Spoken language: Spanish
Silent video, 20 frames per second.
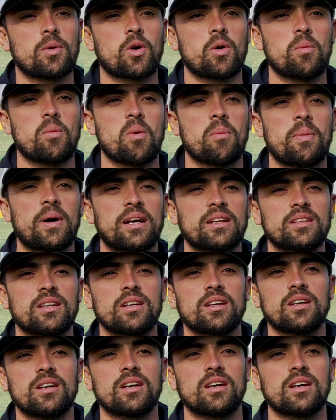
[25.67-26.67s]
como parte
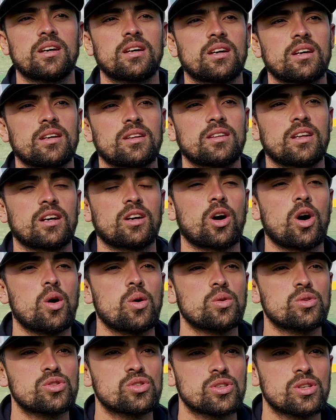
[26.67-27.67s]
de,
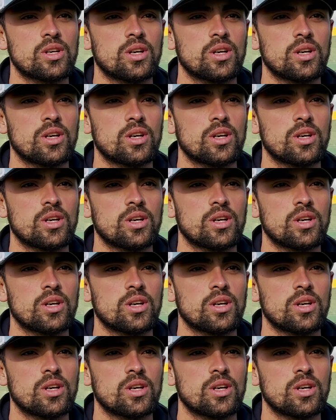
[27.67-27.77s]
coach